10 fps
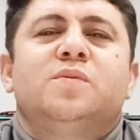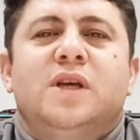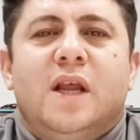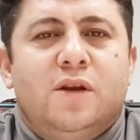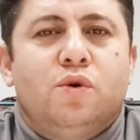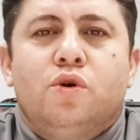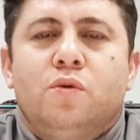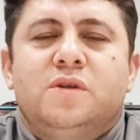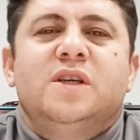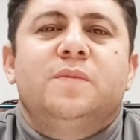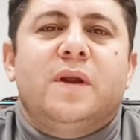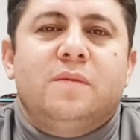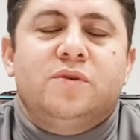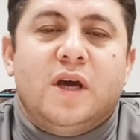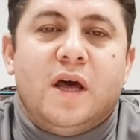bir şeyler dökülmüş.
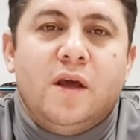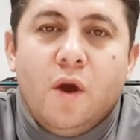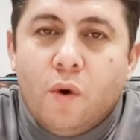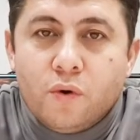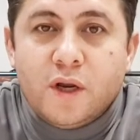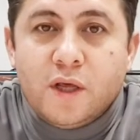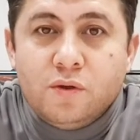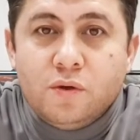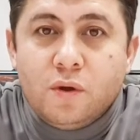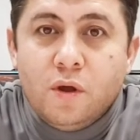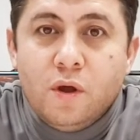Yıpranmış yani. Ona ne diyor?